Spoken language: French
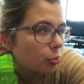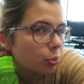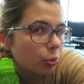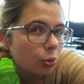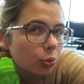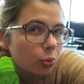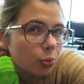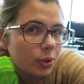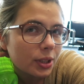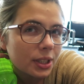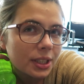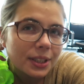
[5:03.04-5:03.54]

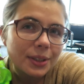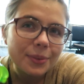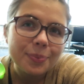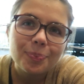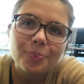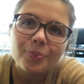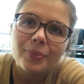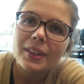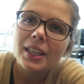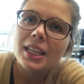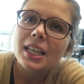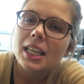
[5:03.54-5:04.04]
pour lui.
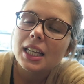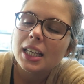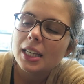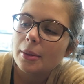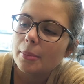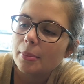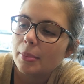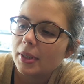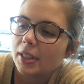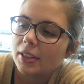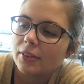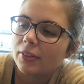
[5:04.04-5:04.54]

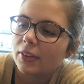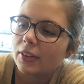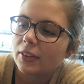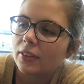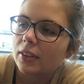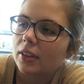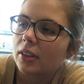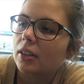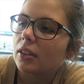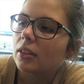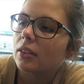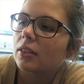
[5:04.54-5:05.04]
Mais
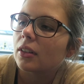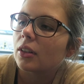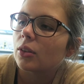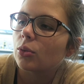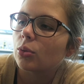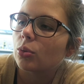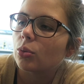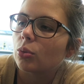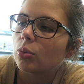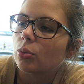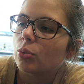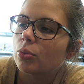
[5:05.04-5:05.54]
enfin, c'est un
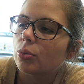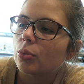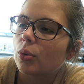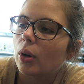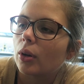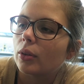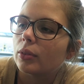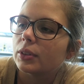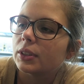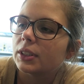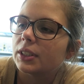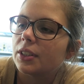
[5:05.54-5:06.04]
truc de ouf
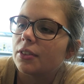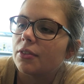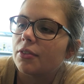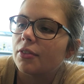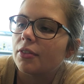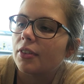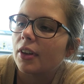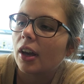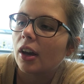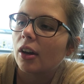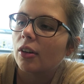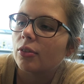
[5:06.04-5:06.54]
quoi. C'est
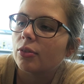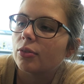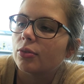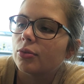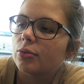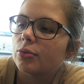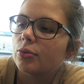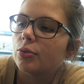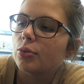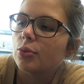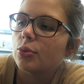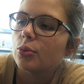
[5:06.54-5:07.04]
vert
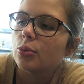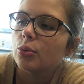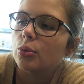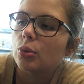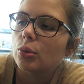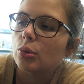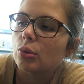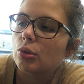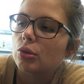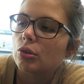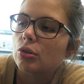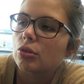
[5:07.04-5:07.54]

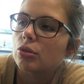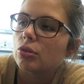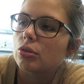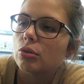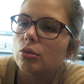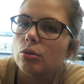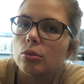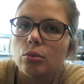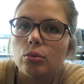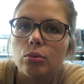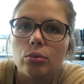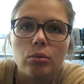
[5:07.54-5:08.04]
fluo
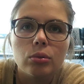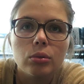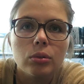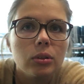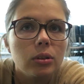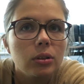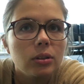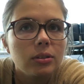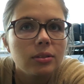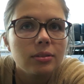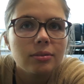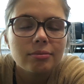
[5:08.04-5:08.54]

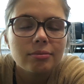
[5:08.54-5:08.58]
chelou.